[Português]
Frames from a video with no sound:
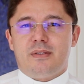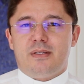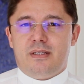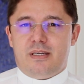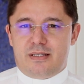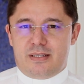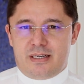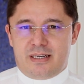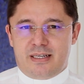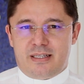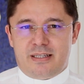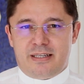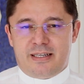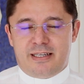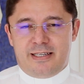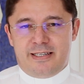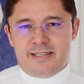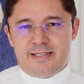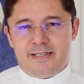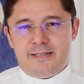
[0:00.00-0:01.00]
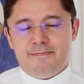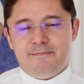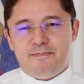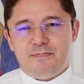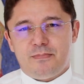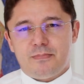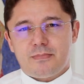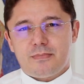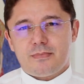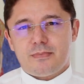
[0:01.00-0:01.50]
dessa catequese,
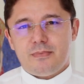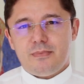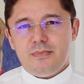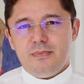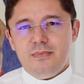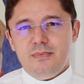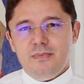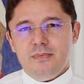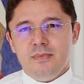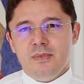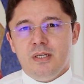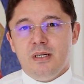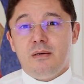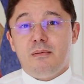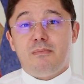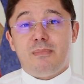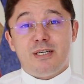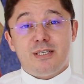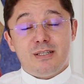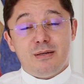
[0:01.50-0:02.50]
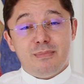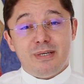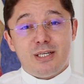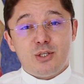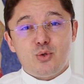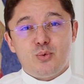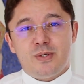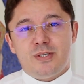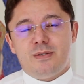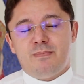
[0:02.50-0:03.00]
mas também a
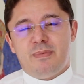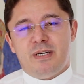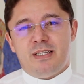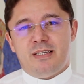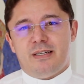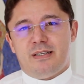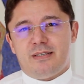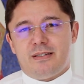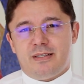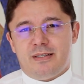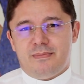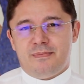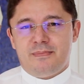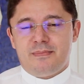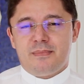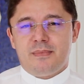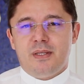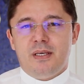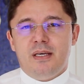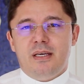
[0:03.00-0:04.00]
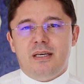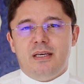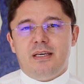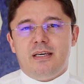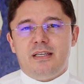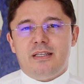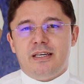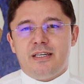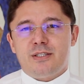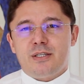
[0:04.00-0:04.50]
sua experiência.
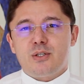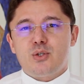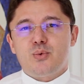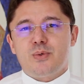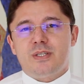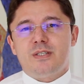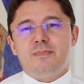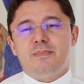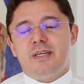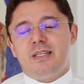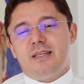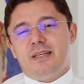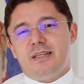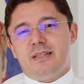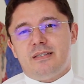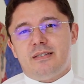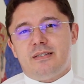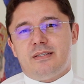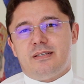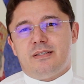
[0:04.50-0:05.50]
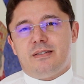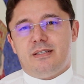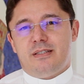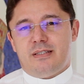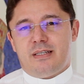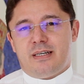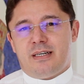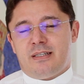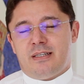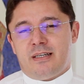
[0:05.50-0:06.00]
E nesta sua experiência,
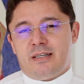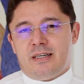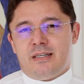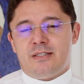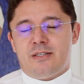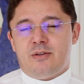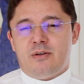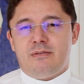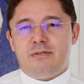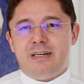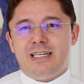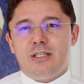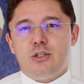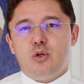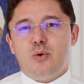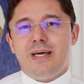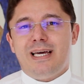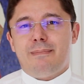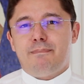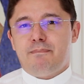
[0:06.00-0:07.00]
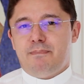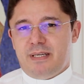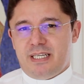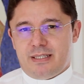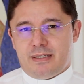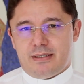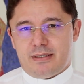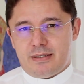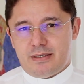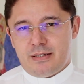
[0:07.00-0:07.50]
diz a catequese renovada, não é
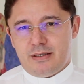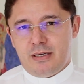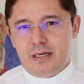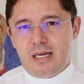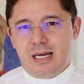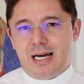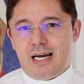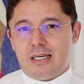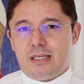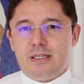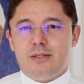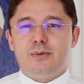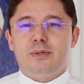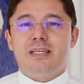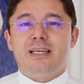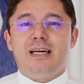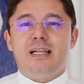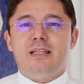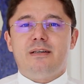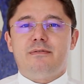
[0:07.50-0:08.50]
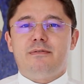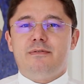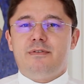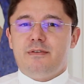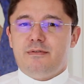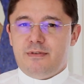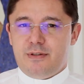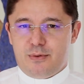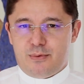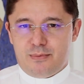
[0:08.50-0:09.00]
apenas aquilo que ela
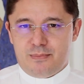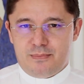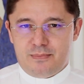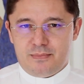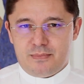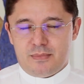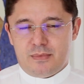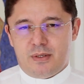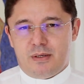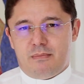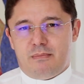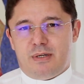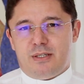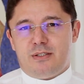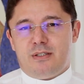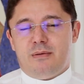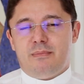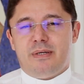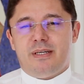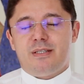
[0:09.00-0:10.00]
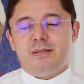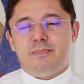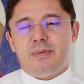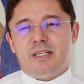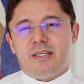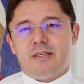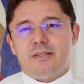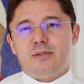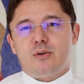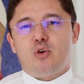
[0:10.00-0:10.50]
viveu, mas também a
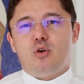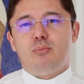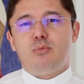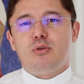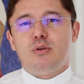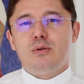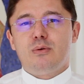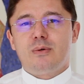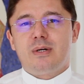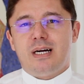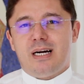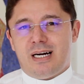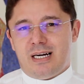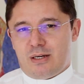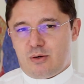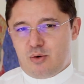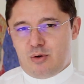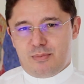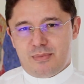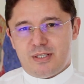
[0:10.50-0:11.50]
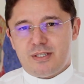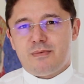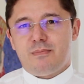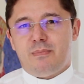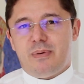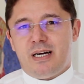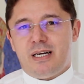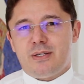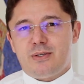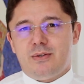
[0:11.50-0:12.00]
experiência como lugar, como
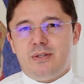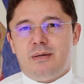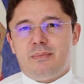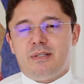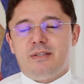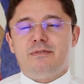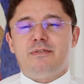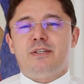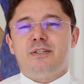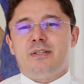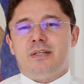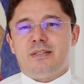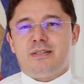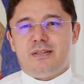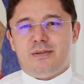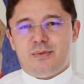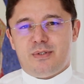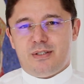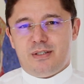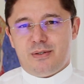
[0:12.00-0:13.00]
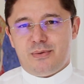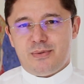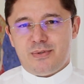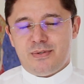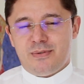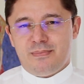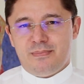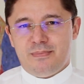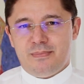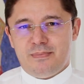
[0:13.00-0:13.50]
espaço da manifestação de
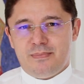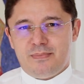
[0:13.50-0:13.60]
Deus.